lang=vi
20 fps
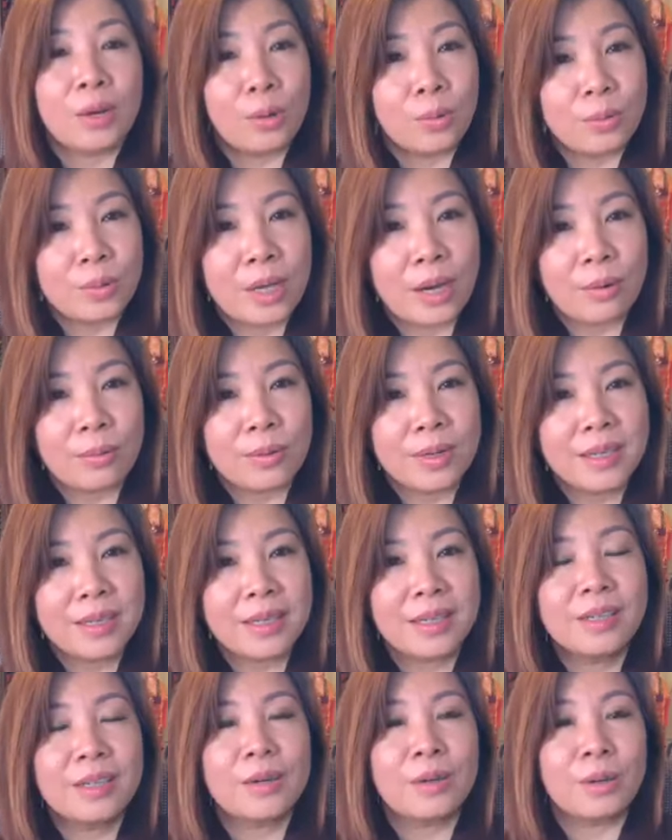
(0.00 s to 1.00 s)
cùng nhau
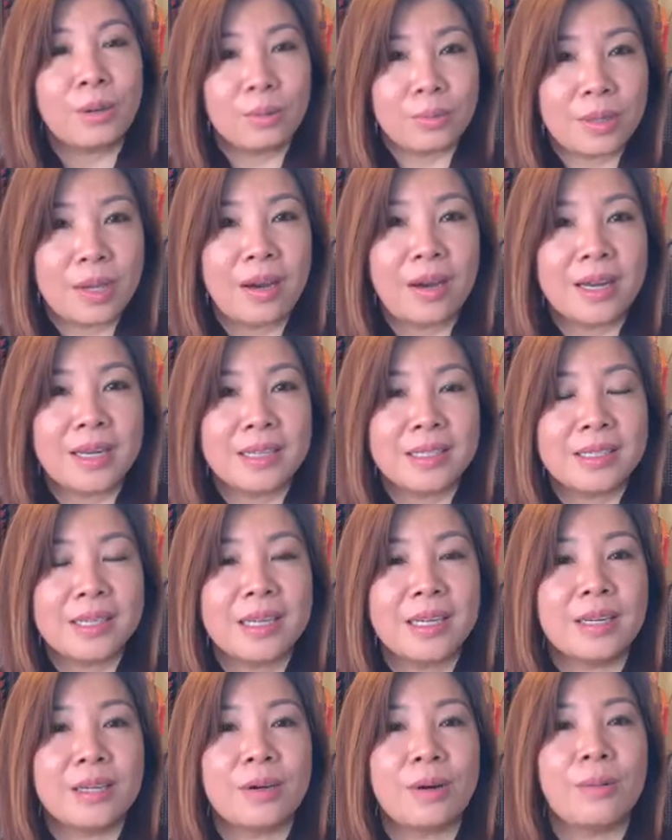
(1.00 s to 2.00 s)
khuyến khích cùng nhau hành
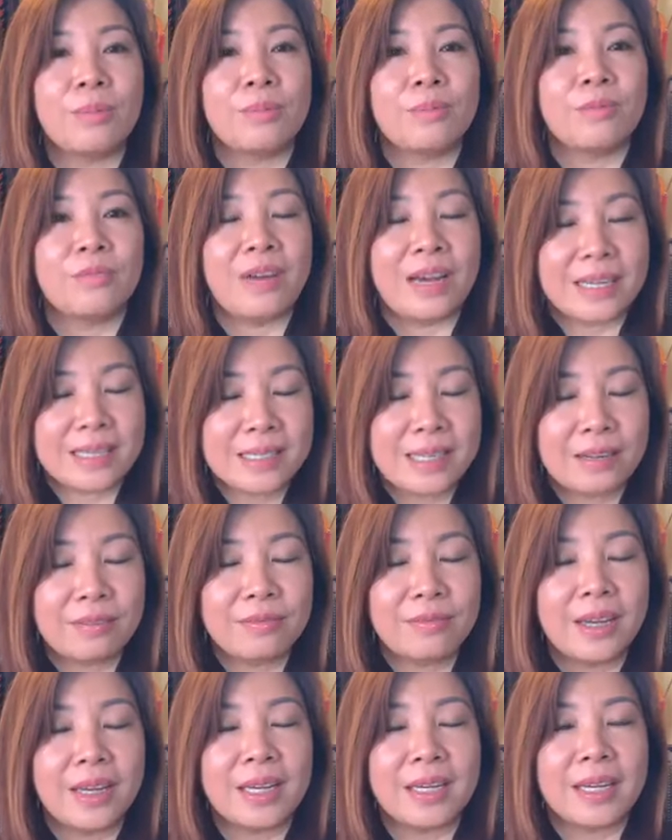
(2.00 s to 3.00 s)
trì cùng vãng
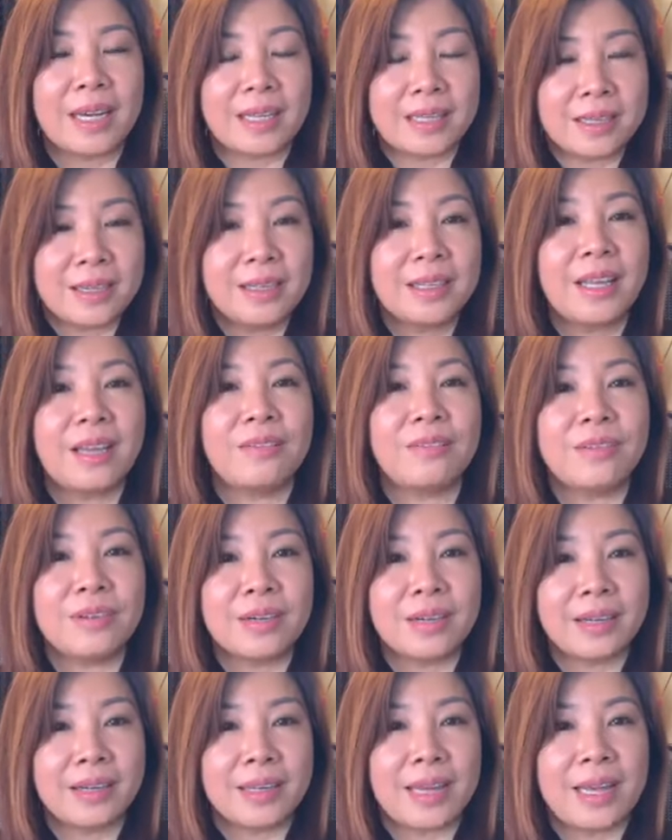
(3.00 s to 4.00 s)
sanh về cảnh giới tây
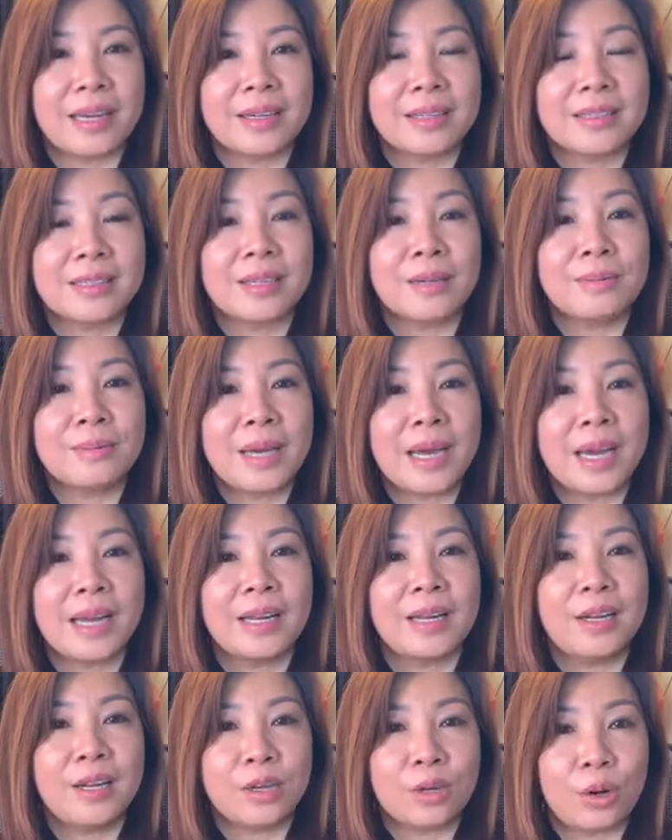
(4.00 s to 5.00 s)
phương cực lạc sớm
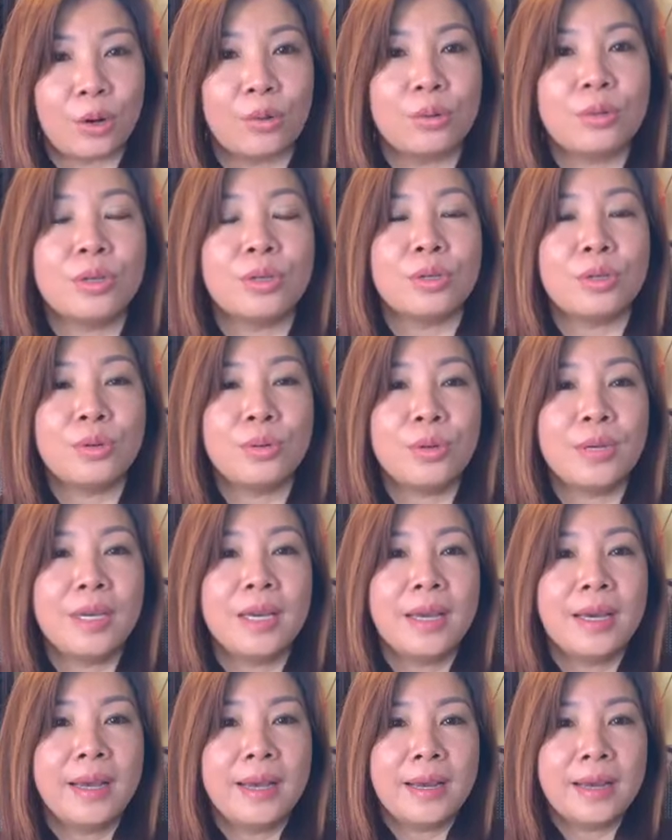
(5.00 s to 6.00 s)
ngày lìa khổ được vui
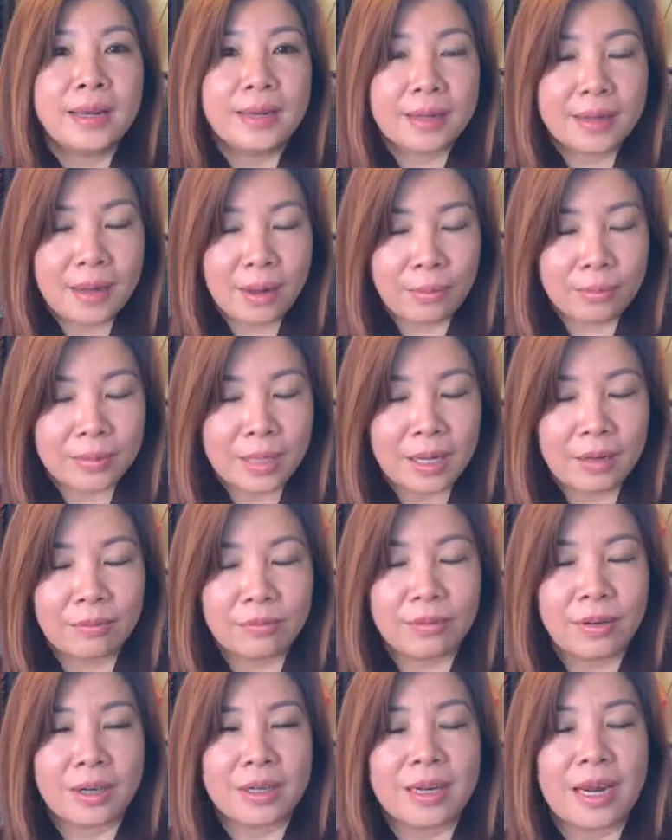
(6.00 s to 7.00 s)
đồng
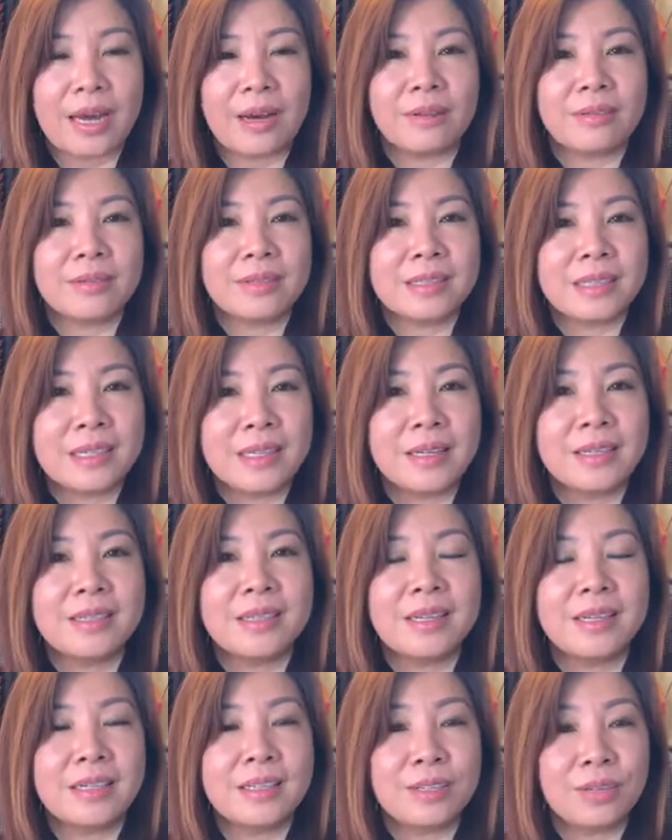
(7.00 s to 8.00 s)
thành phật đạo xin
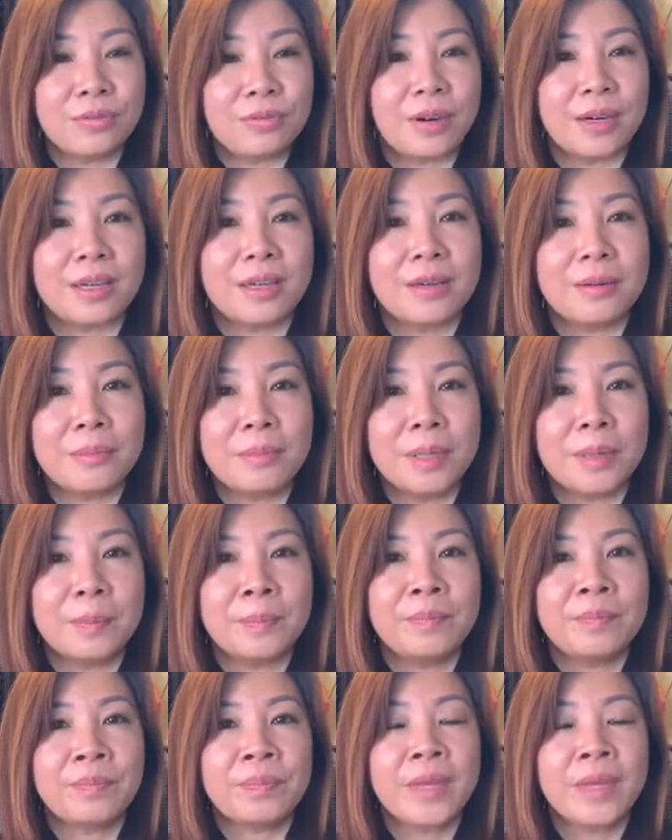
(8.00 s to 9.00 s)
ơn trên chư phật chứng minh